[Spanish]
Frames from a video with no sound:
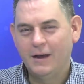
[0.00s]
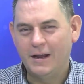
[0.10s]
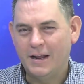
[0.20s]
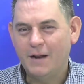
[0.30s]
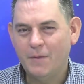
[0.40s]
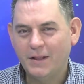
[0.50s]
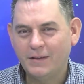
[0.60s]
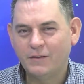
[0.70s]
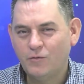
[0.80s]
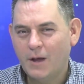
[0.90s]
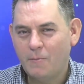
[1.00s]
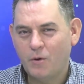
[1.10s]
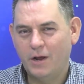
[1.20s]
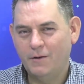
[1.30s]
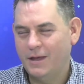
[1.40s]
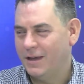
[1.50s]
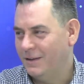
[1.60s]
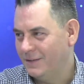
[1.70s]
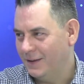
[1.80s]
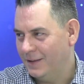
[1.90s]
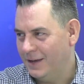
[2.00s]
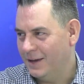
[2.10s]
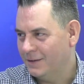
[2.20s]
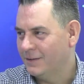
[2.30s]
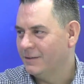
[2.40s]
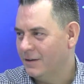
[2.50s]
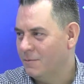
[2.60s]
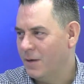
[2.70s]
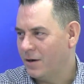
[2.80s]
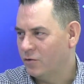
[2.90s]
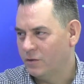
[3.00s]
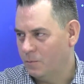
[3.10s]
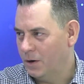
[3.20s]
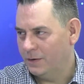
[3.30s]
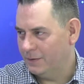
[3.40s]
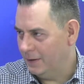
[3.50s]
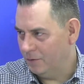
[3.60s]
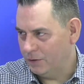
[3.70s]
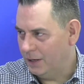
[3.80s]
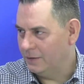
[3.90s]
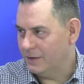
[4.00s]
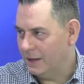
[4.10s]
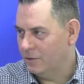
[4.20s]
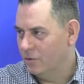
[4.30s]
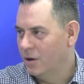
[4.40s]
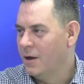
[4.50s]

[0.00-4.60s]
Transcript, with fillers: Generalmente es una prueba de 15 días, sin embargo se puede seguir utilizando